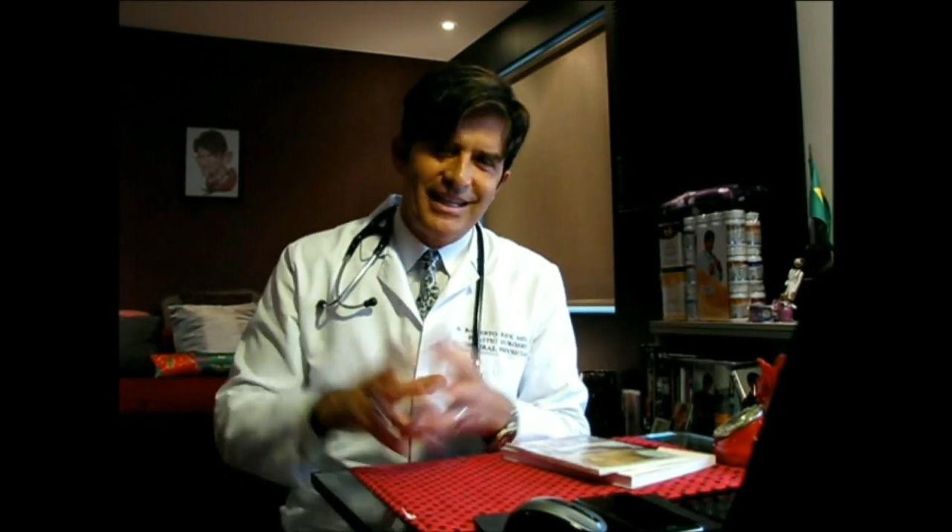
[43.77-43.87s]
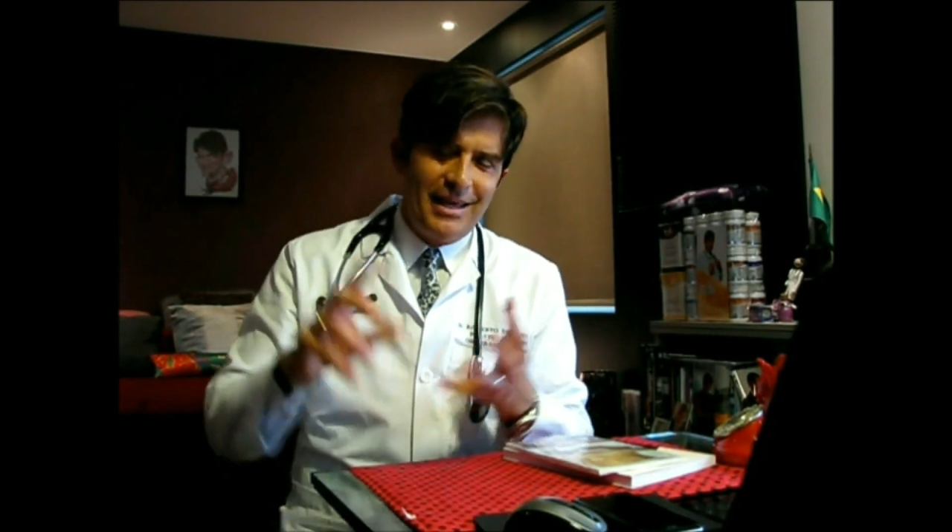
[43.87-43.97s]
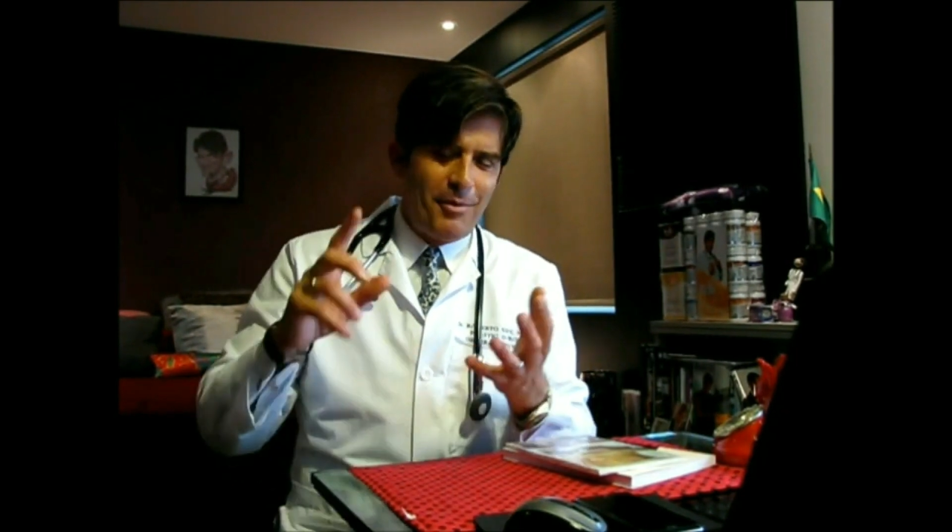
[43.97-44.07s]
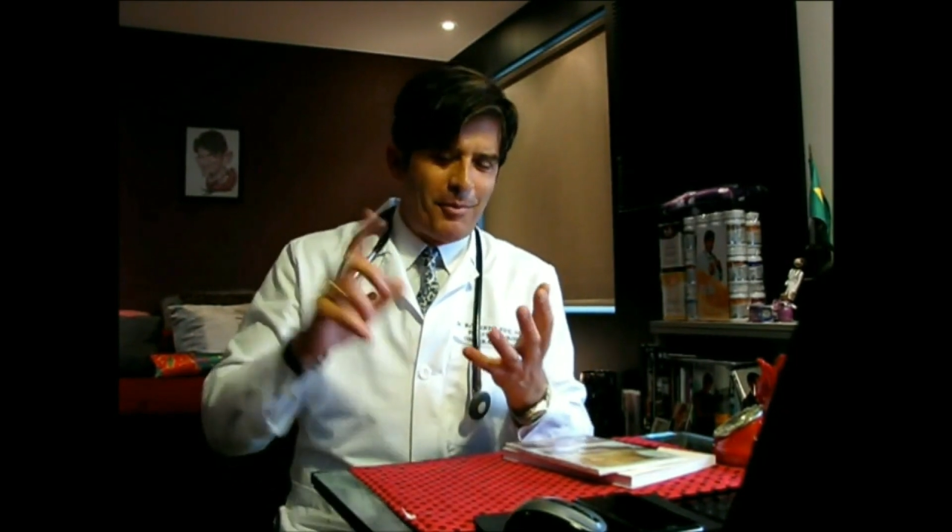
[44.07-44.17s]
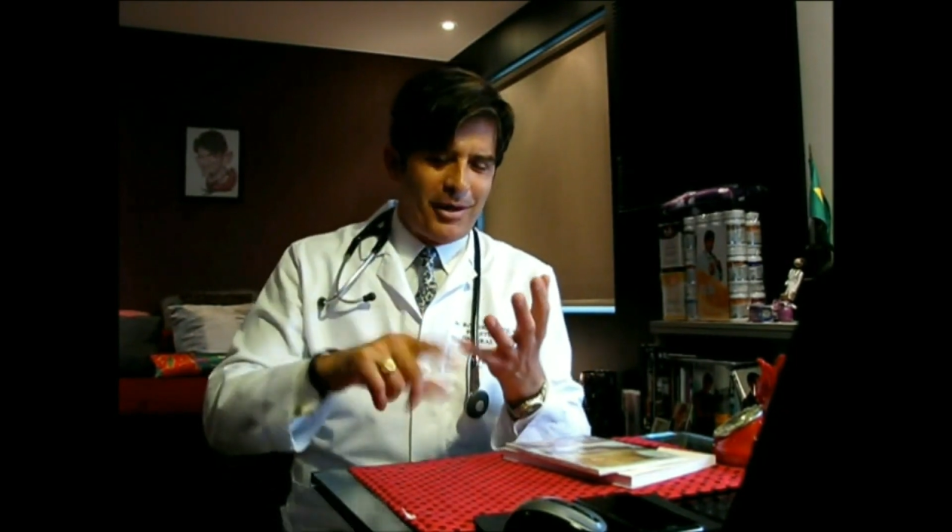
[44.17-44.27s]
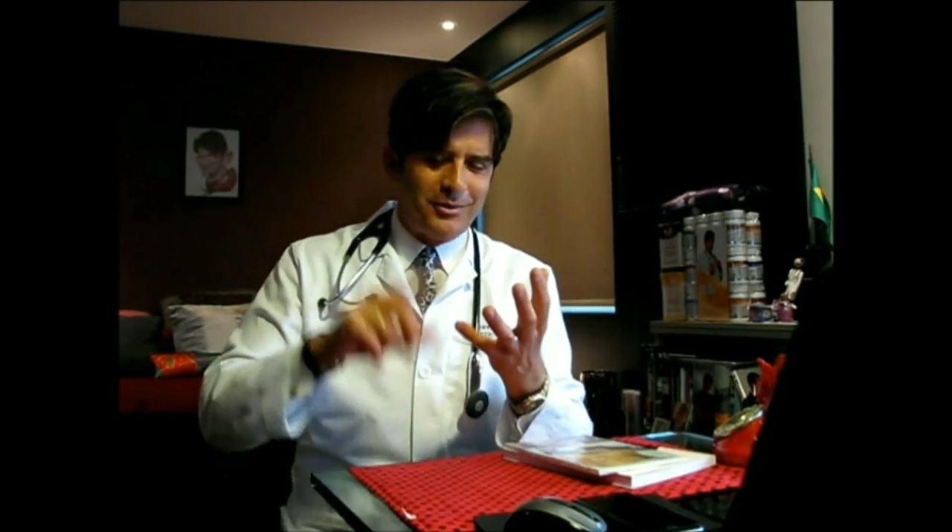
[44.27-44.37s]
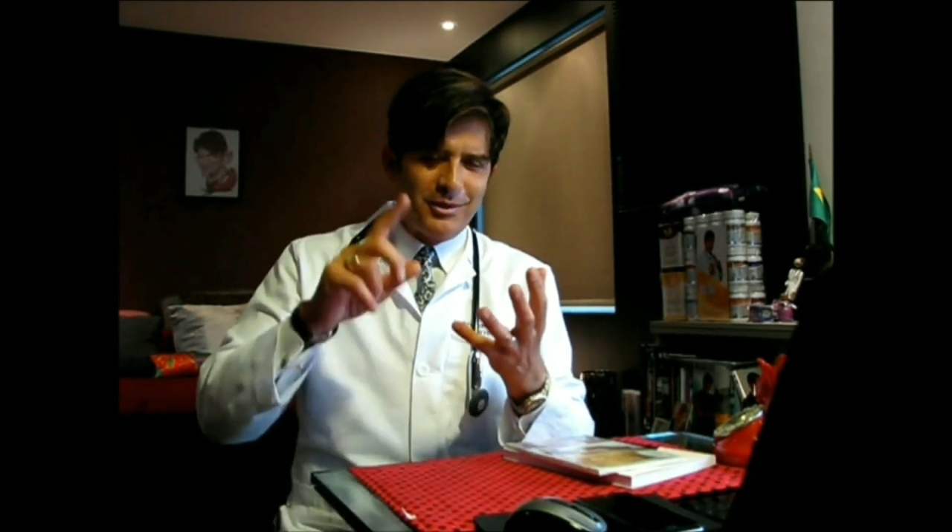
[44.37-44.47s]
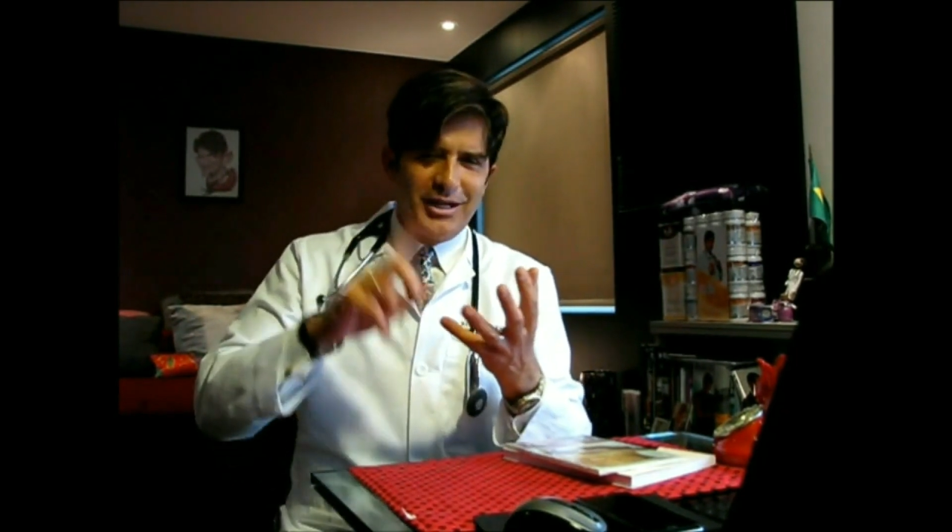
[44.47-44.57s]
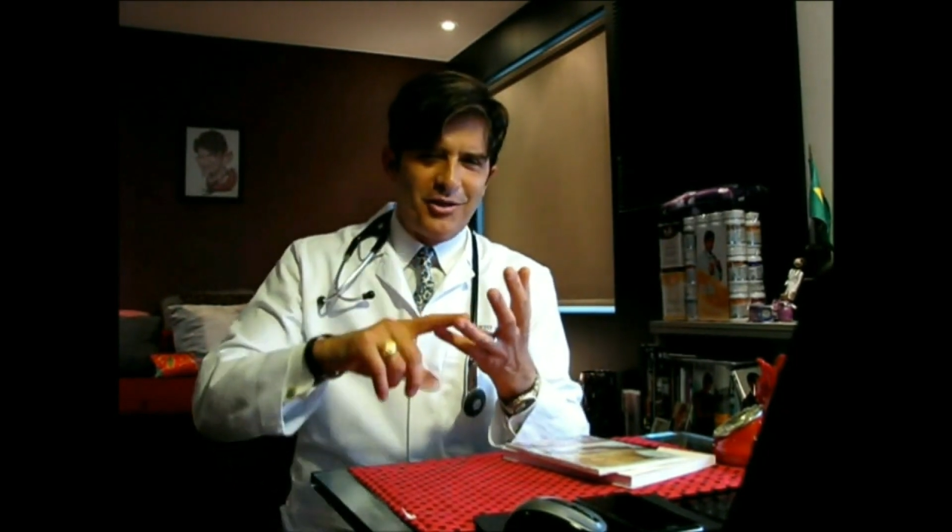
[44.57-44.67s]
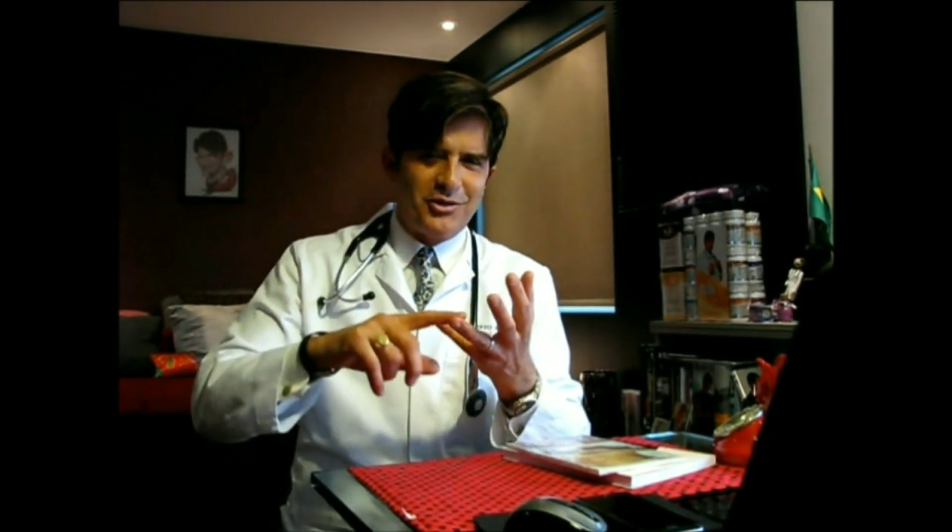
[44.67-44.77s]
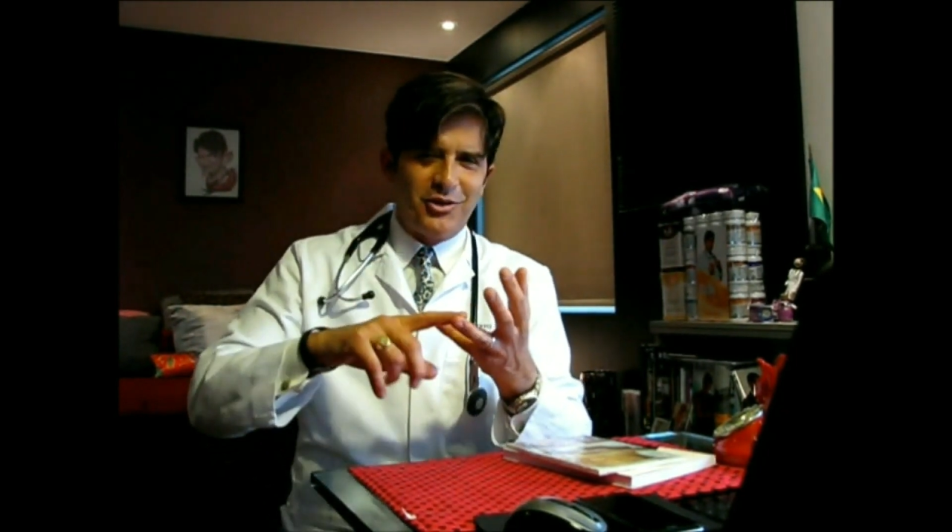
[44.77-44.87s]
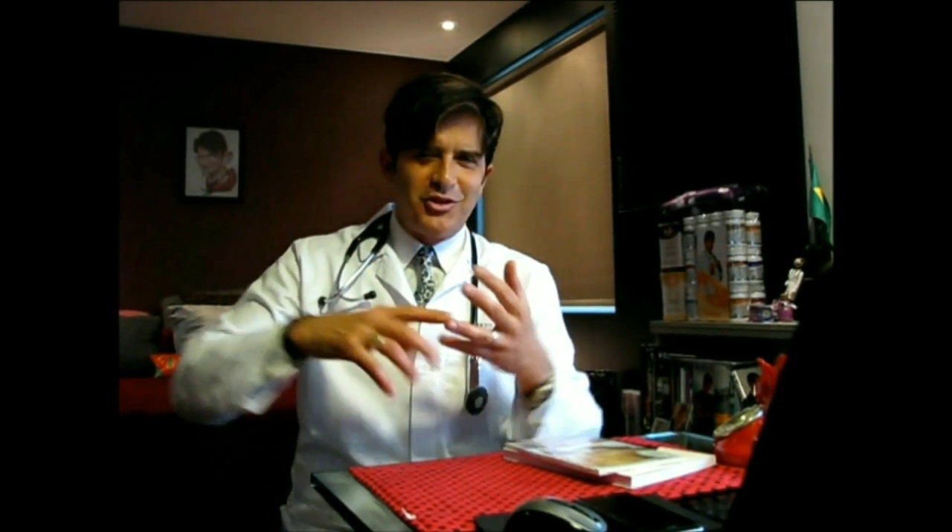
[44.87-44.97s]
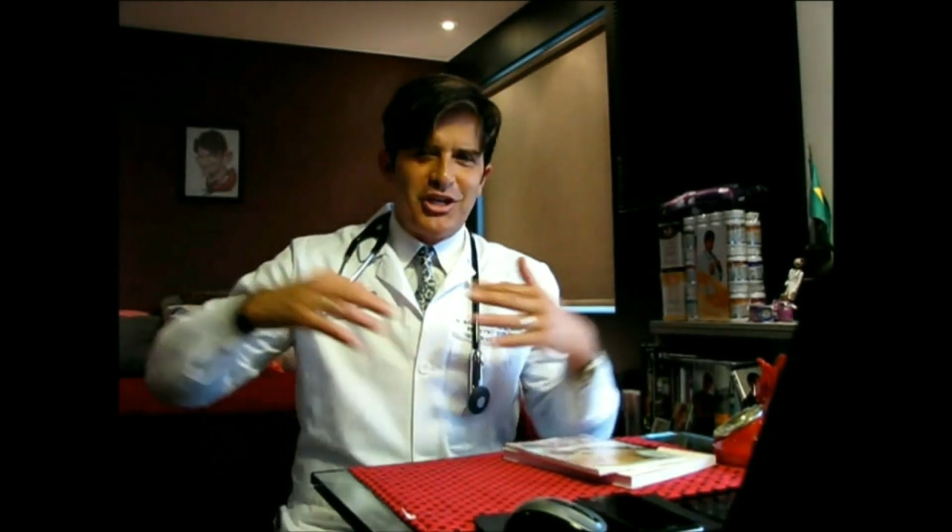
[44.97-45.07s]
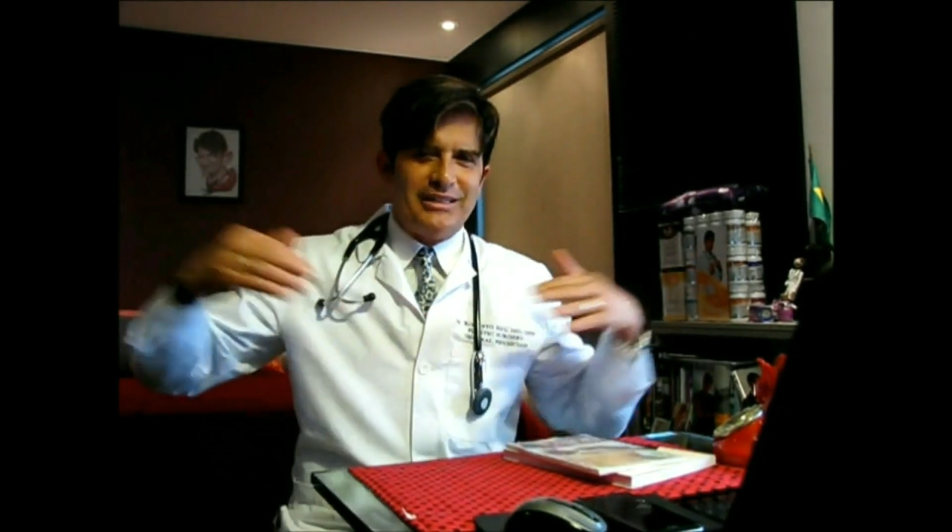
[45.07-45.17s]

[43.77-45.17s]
Hipopótamo, rinoceronte,